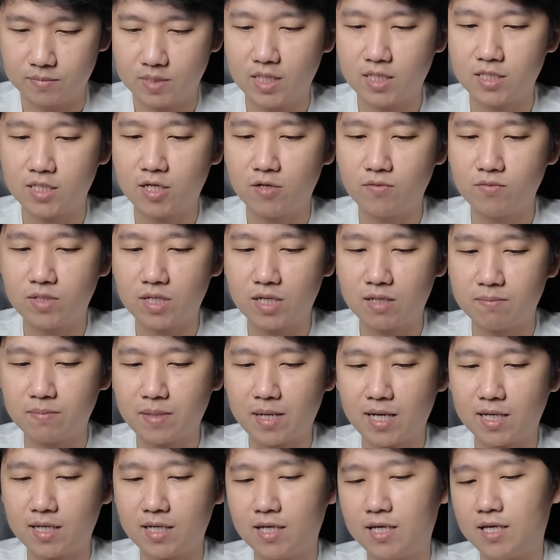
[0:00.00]
nah saya udah
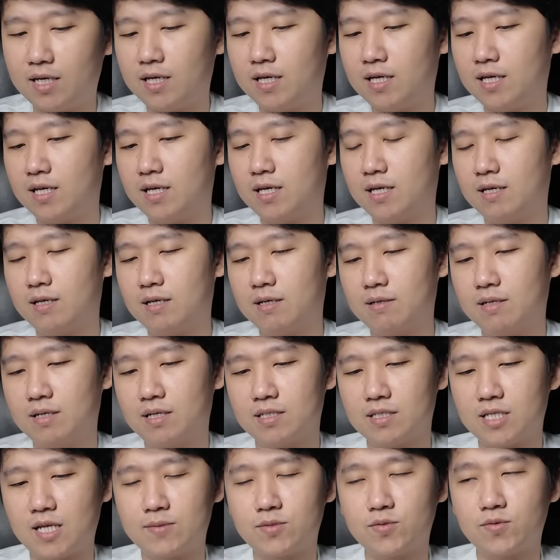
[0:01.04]
pakai
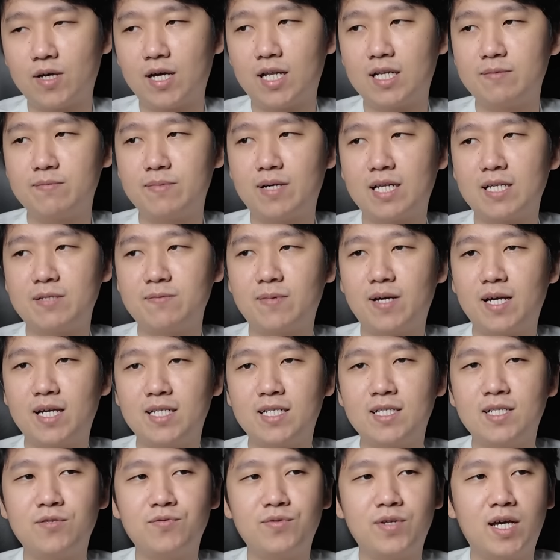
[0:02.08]
Samsung A55
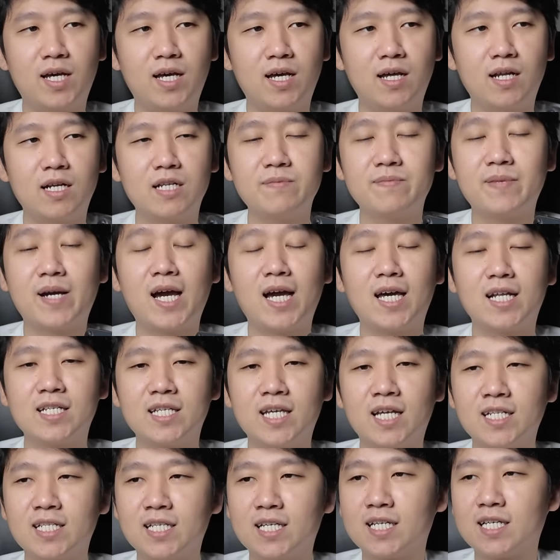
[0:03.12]
ini udah lima
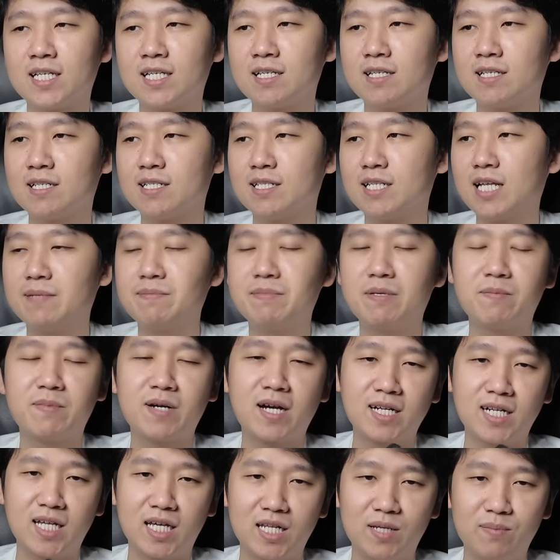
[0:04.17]
harian ya dan
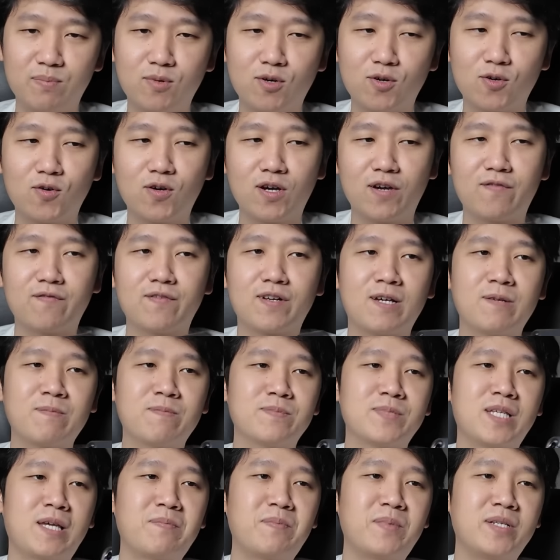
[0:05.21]
memang dari Poco
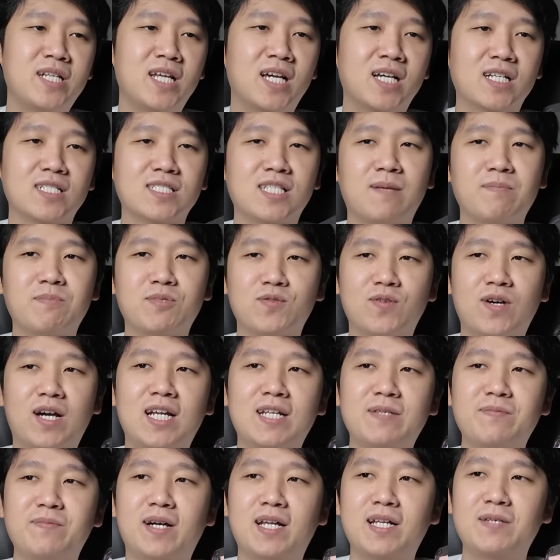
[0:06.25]
F6 saya pindah ke Samsung
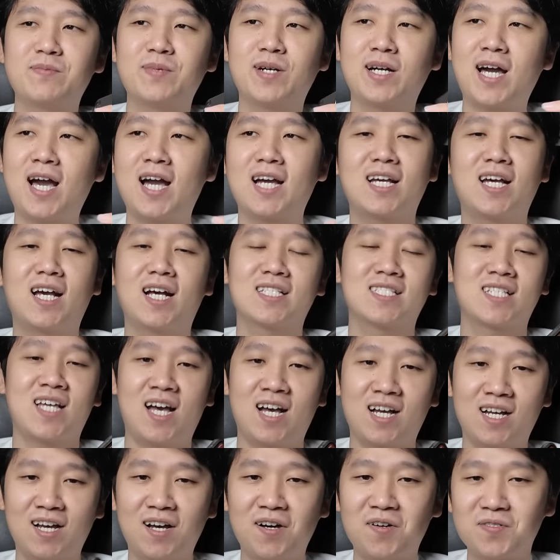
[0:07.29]
A55 agak
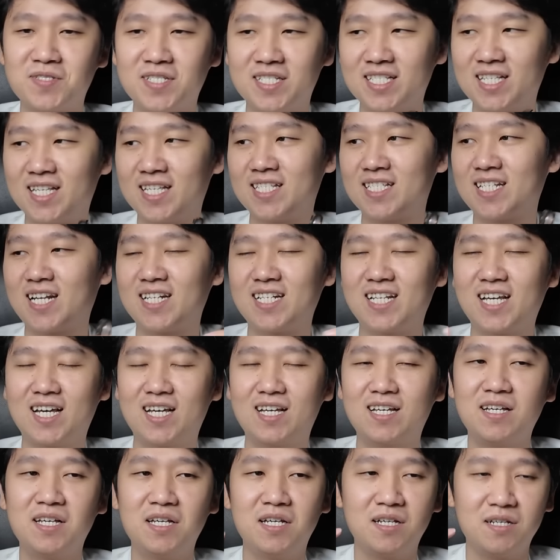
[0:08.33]
sakau sih dari
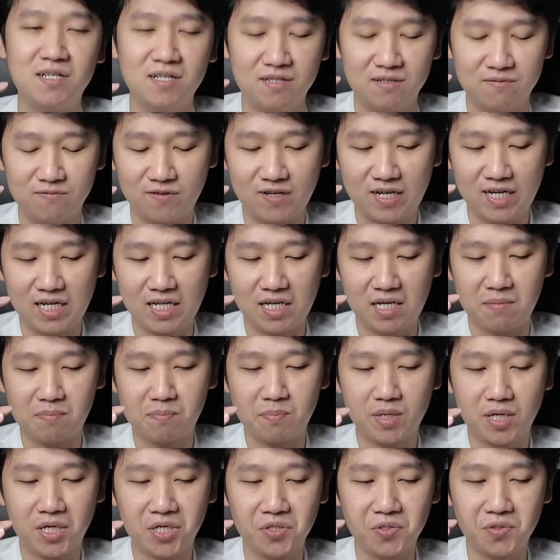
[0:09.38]
rada ada
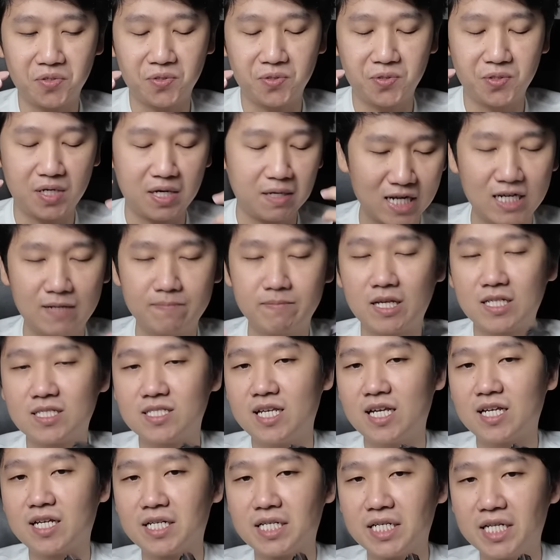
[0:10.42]
perlu
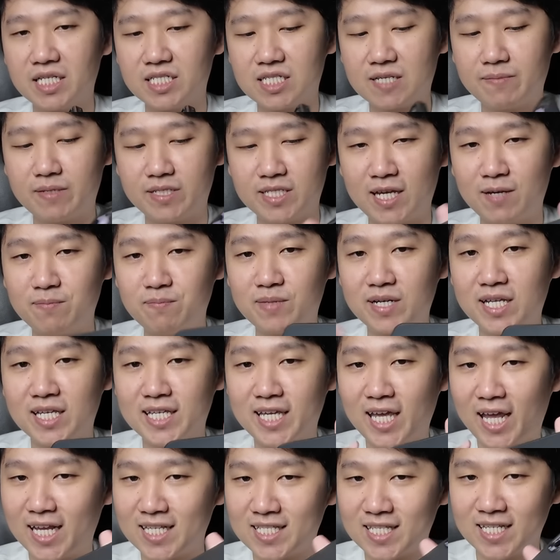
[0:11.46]
adaptasi yang gede sampai saya
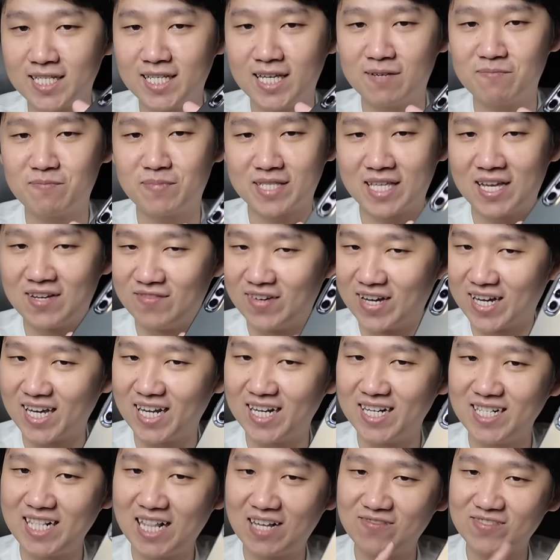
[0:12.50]
beli casing ya pertama
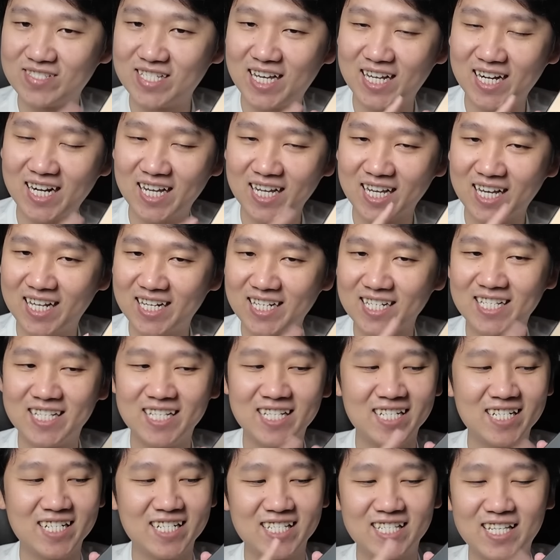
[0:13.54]
kali dalam sejarah kan
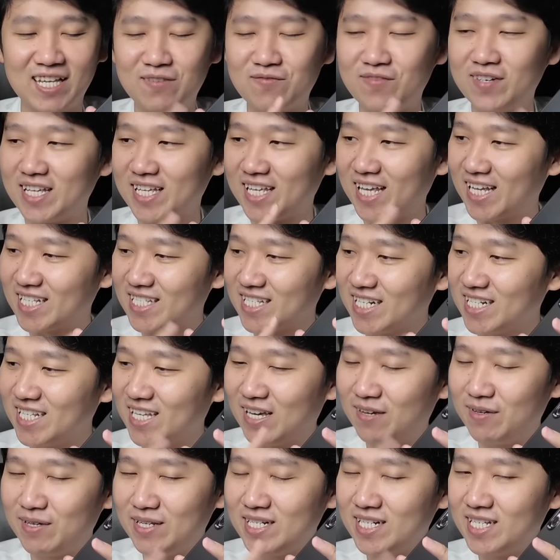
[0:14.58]
saya beli casing
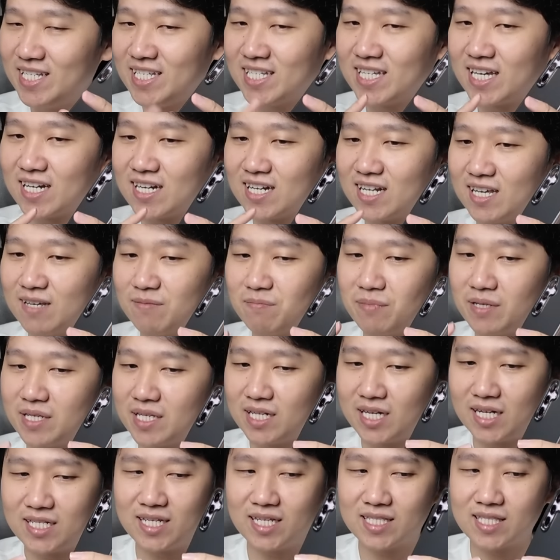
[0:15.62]
ya ini karena
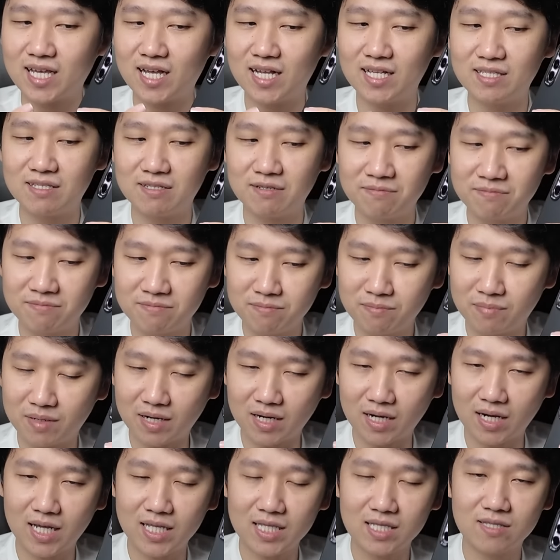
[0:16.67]
pinggirannya tajam,
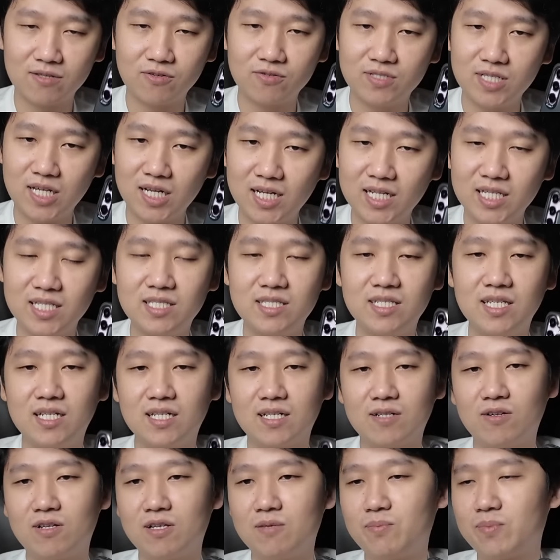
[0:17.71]
berat, terus jadi
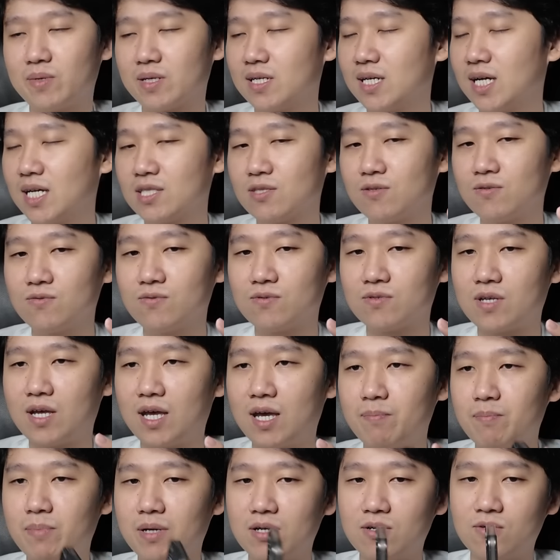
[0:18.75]
licin. Kalau dipegang tuh
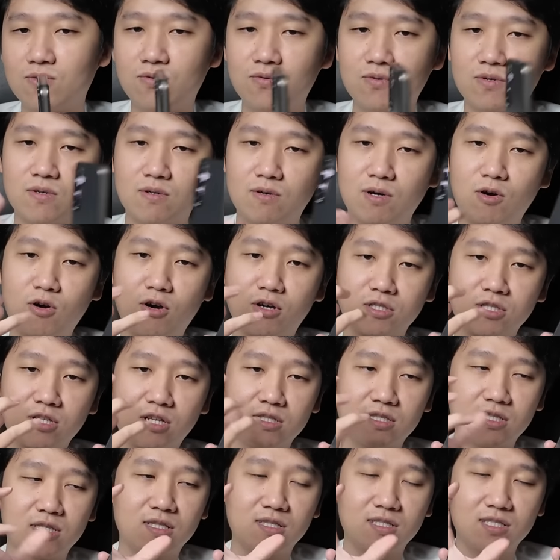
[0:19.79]
saya perlu
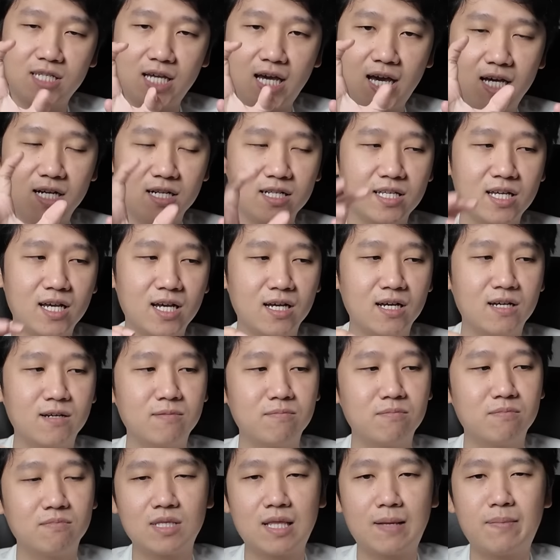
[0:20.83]
otot jari
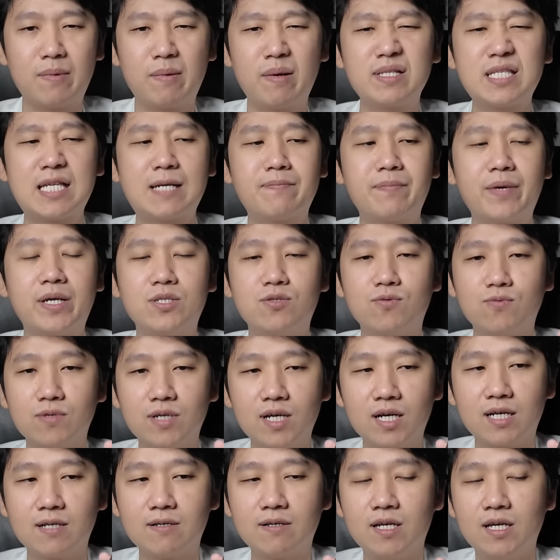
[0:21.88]
yang lama-lama capek
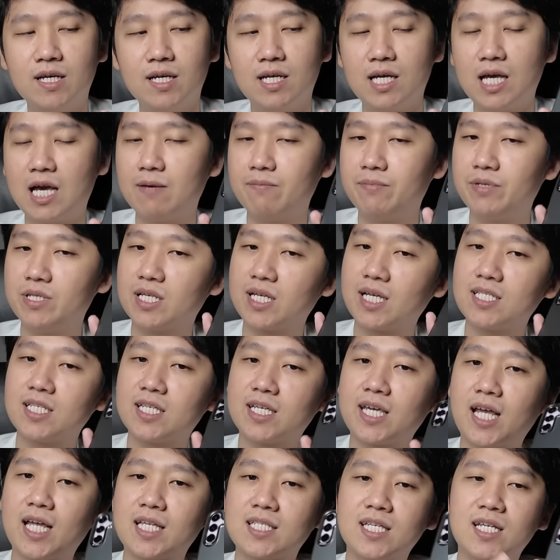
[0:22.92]
juga. Habis
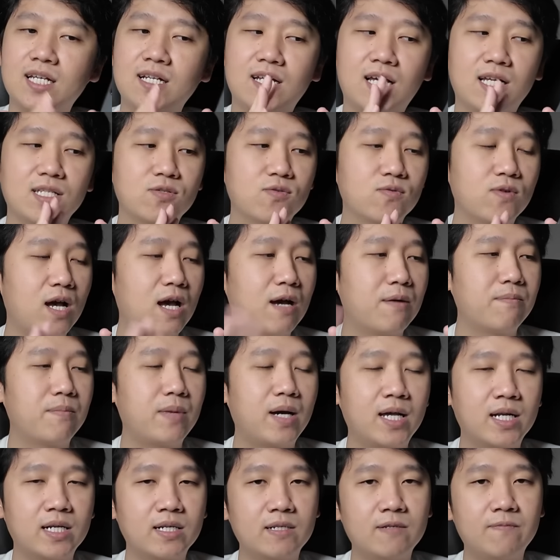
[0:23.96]
dikasih casing langsung
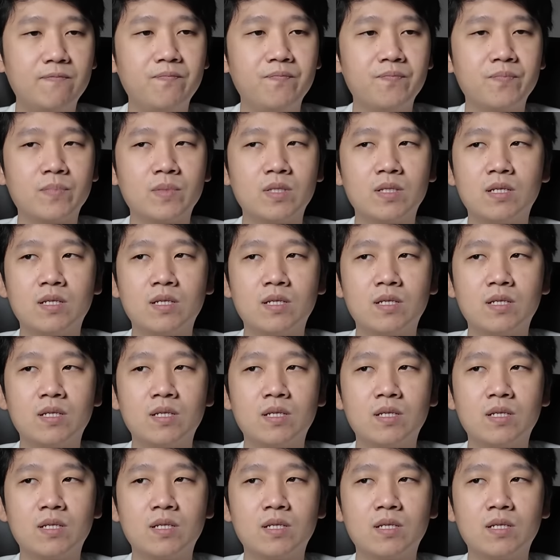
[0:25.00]
aman.